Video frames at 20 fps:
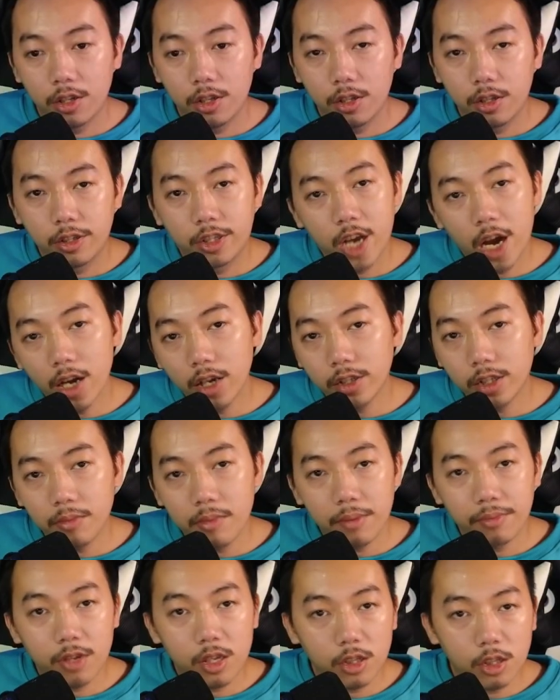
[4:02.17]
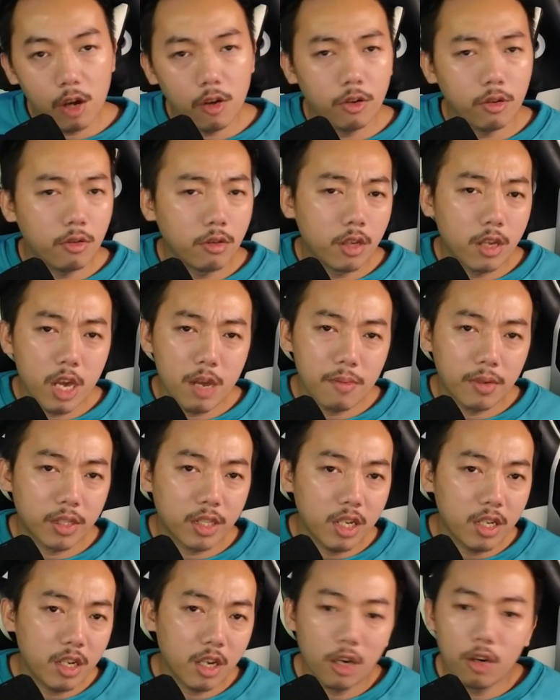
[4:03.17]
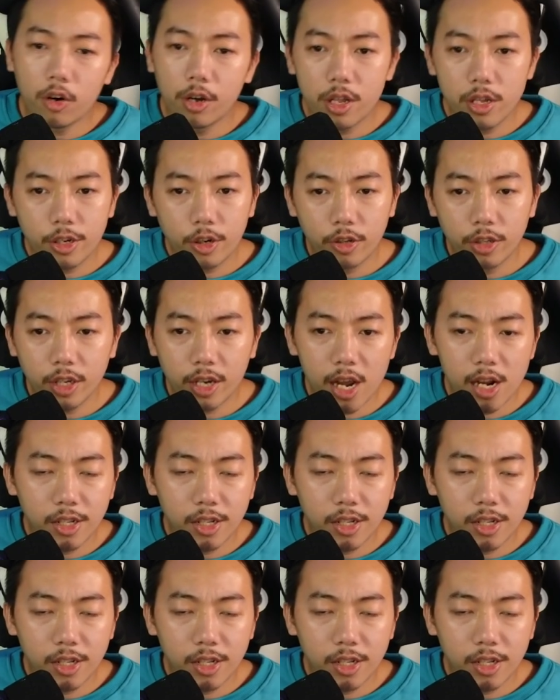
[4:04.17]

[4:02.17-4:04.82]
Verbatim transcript: chẳng xem map TikTok nghi mình thế nào còn là cho tôi can